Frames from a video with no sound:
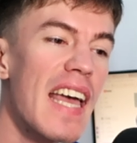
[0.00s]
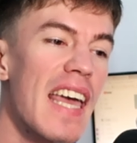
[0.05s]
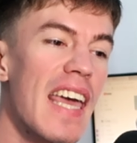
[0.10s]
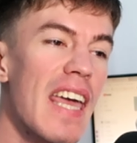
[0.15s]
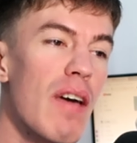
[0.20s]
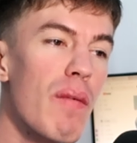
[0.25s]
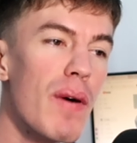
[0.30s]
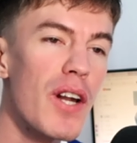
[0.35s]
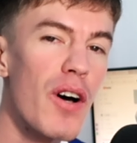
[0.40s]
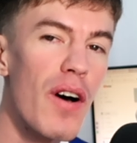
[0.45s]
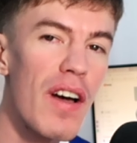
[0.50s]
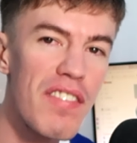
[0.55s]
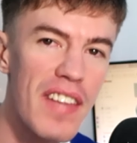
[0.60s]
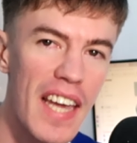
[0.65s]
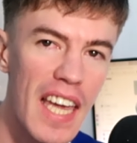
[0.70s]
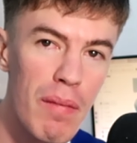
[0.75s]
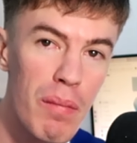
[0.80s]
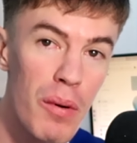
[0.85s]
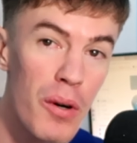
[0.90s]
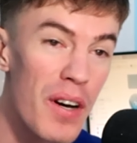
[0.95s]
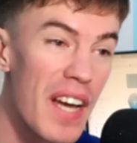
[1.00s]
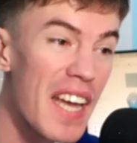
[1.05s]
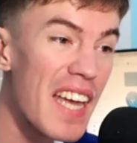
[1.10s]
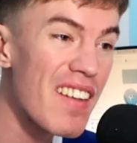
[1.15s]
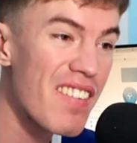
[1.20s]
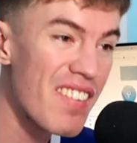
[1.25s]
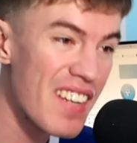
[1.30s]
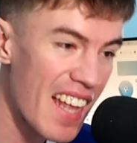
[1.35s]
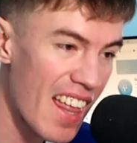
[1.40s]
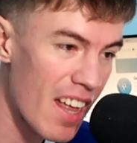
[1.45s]
Y bueno, este equipo
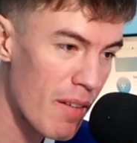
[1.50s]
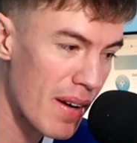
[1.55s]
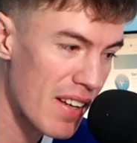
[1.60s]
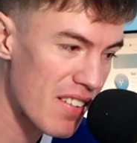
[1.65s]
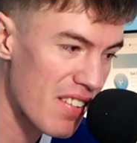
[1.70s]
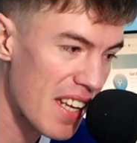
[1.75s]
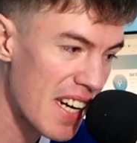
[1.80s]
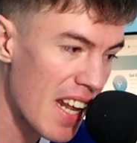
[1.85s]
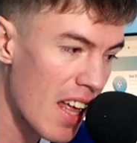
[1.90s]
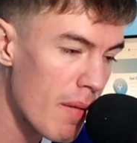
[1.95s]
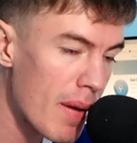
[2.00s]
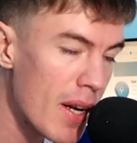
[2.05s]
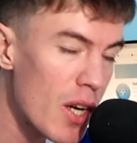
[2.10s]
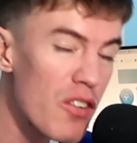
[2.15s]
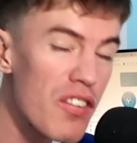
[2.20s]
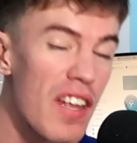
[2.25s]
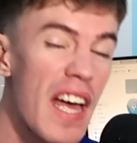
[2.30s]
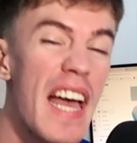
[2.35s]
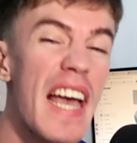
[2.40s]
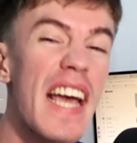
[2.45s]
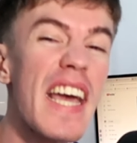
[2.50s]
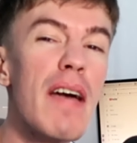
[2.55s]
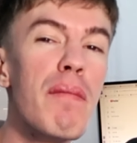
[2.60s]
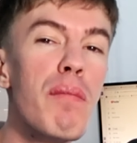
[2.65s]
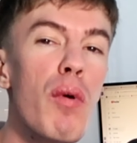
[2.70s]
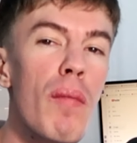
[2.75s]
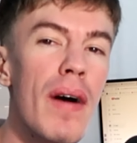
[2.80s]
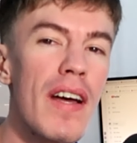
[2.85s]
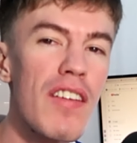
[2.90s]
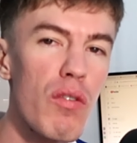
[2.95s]
es nada más y nada menos que
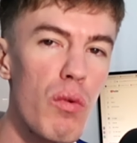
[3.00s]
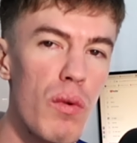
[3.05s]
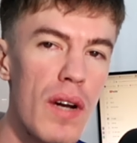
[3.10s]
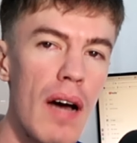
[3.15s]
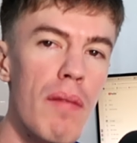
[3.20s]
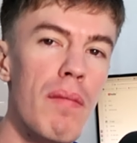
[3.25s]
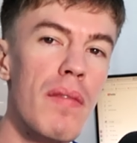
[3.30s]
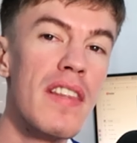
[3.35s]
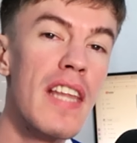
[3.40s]
Pumas UNAM.